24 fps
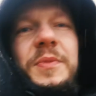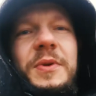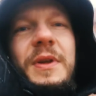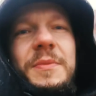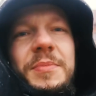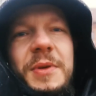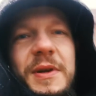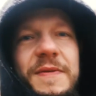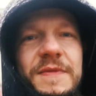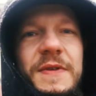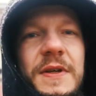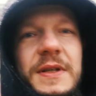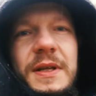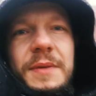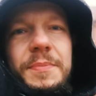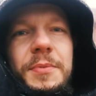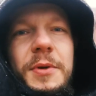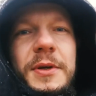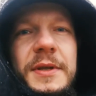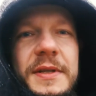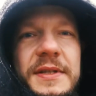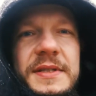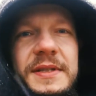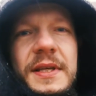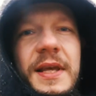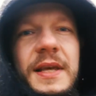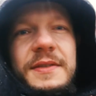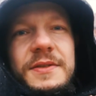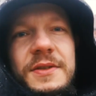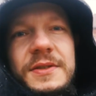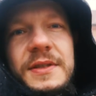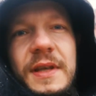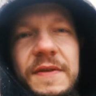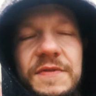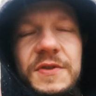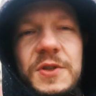bo naprawdę lepiej jest
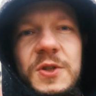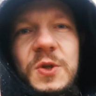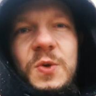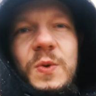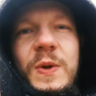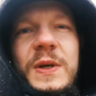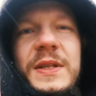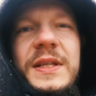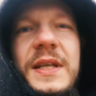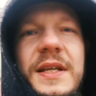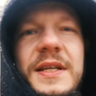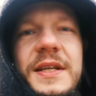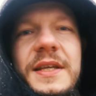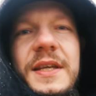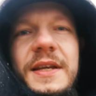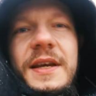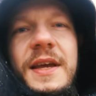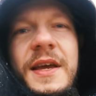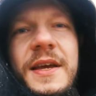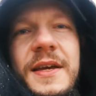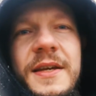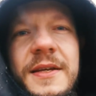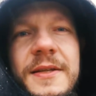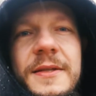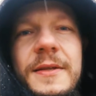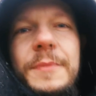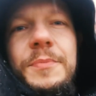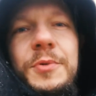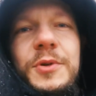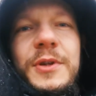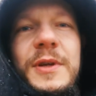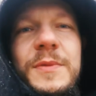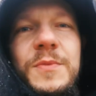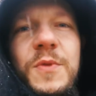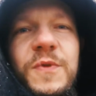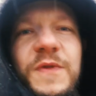zostawić tą energię na
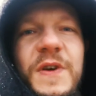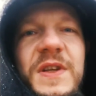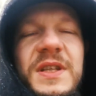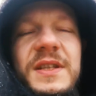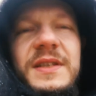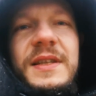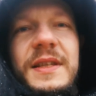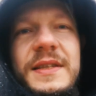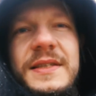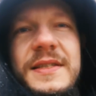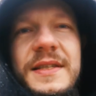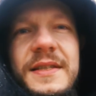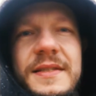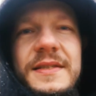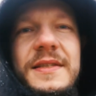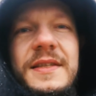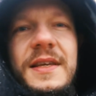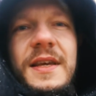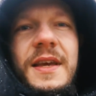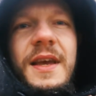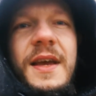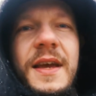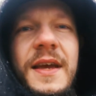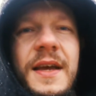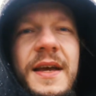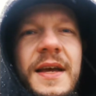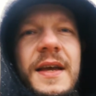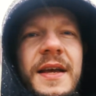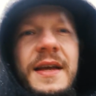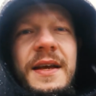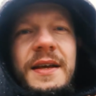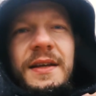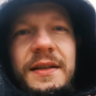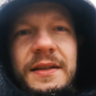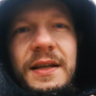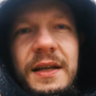podejmowanie decyzji,
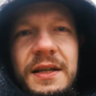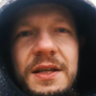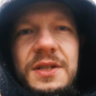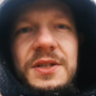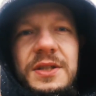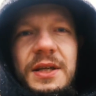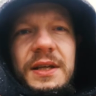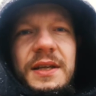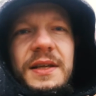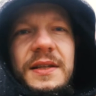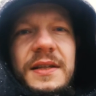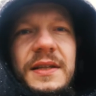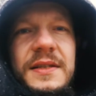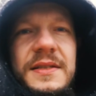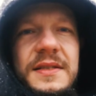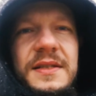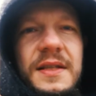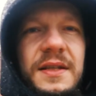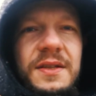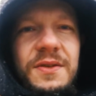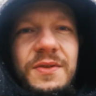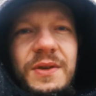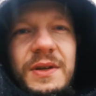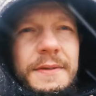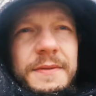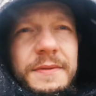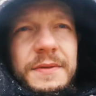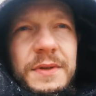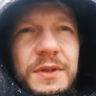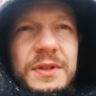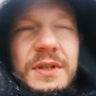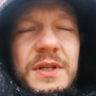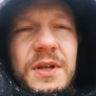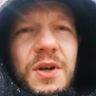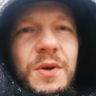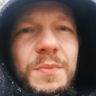na jakieś takie decyzje, które
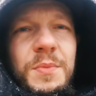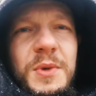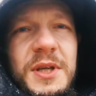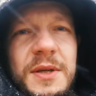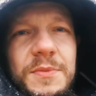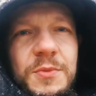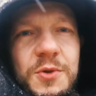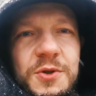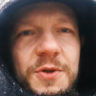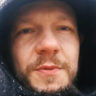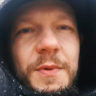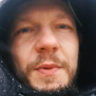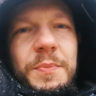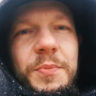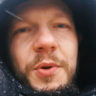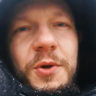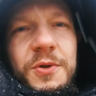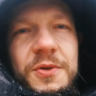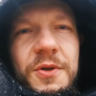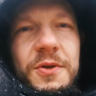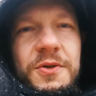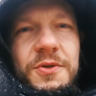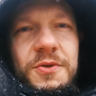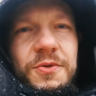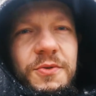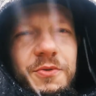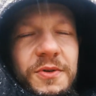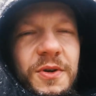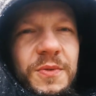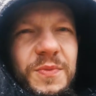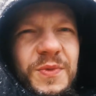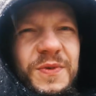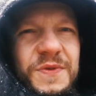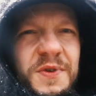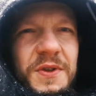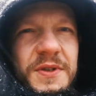no tylko my je możemy podjąć,
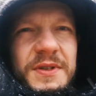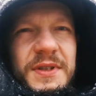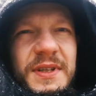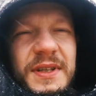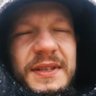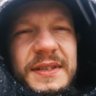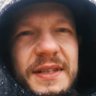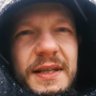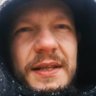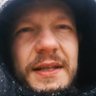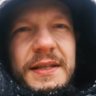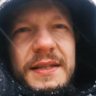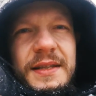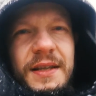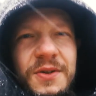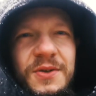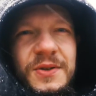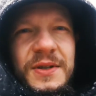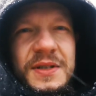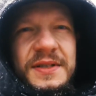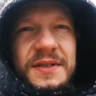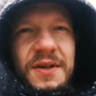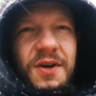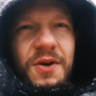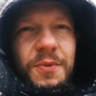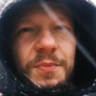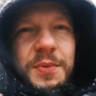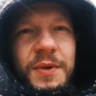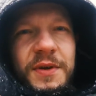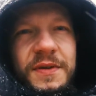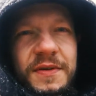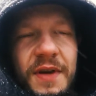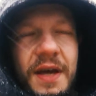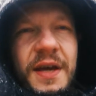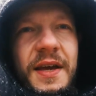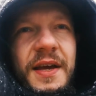krótko mówiąc. Nikt za nas tego nie
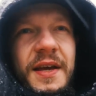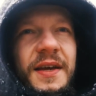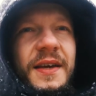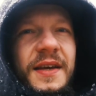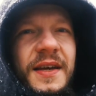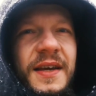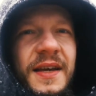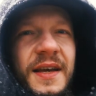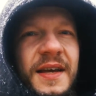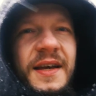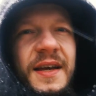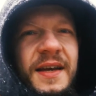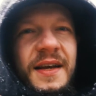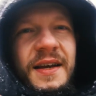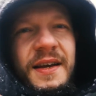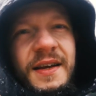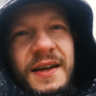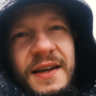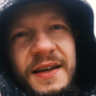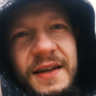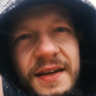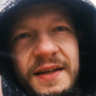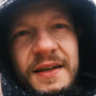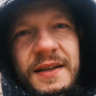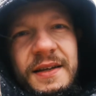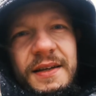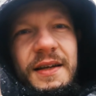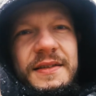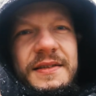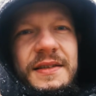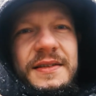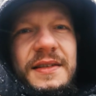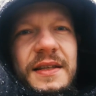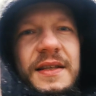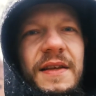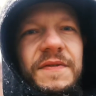zrobi. A
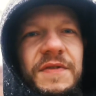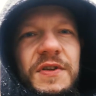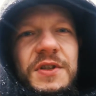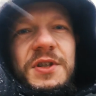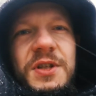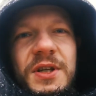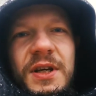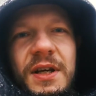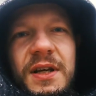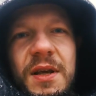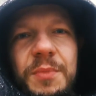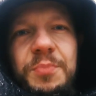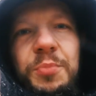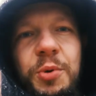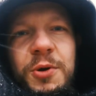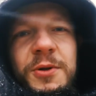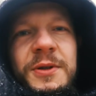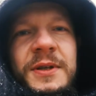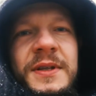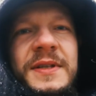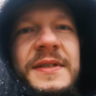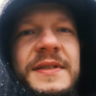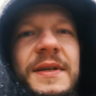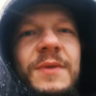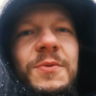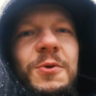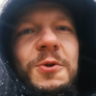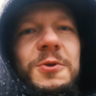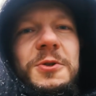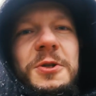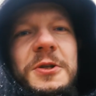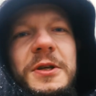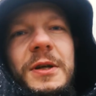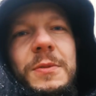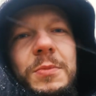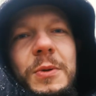zastanawiać się, jakie portki
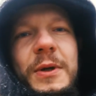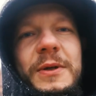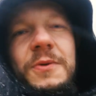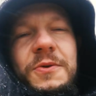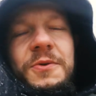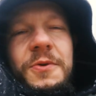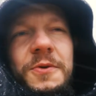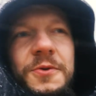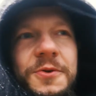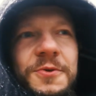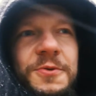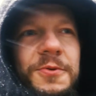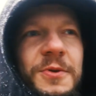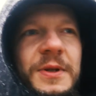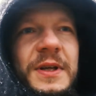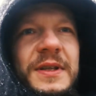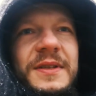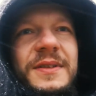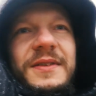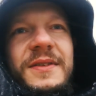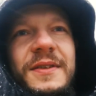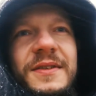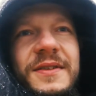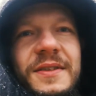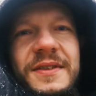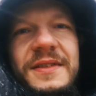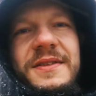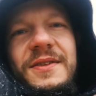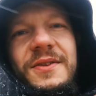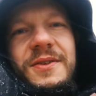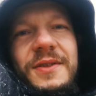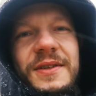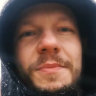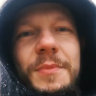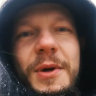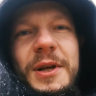założyć albo jaką koszulę, no to to jest
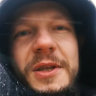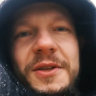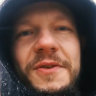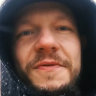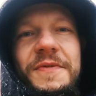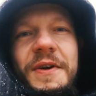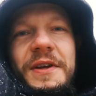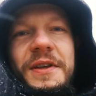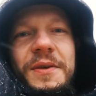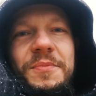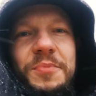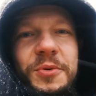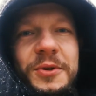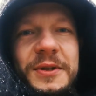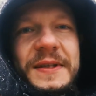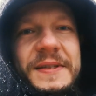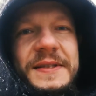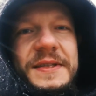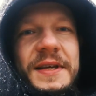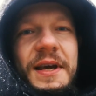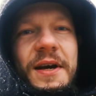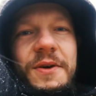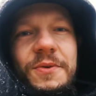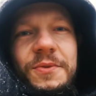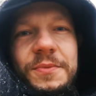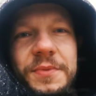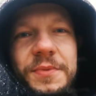trochę marnowanie potencjału,